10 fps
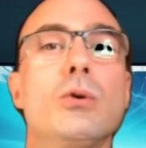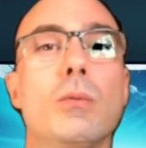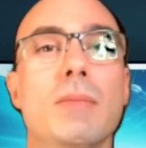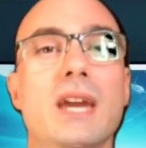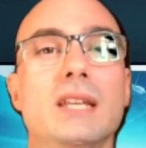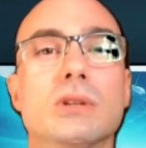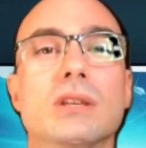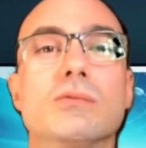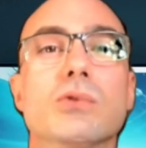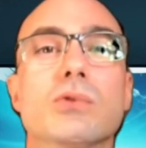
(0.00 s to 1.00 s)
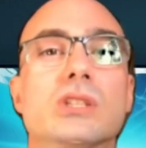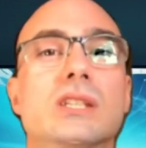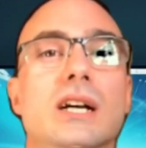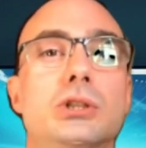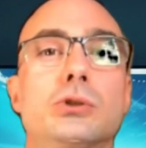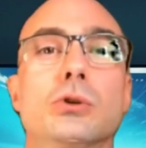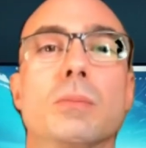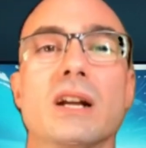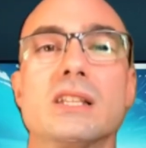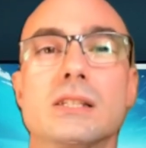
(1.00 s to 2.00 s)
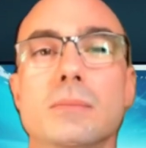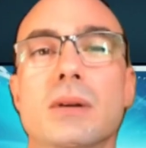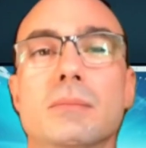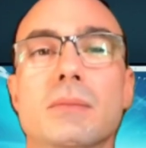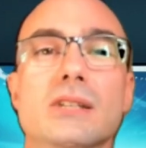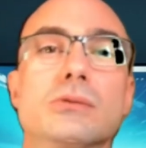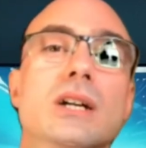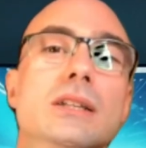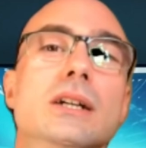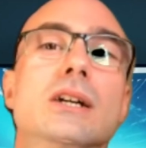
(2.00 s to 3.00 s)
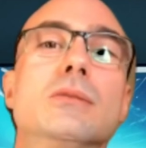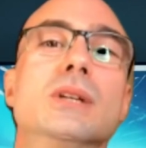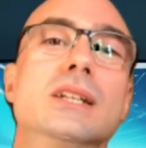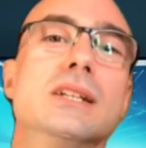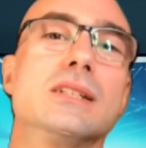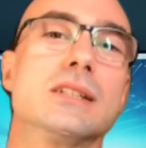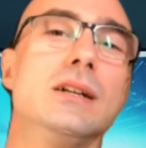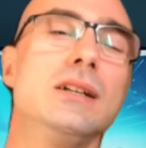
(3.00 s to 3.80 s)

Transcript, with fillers: comenta o que você achou, participa mais do canal, beleza?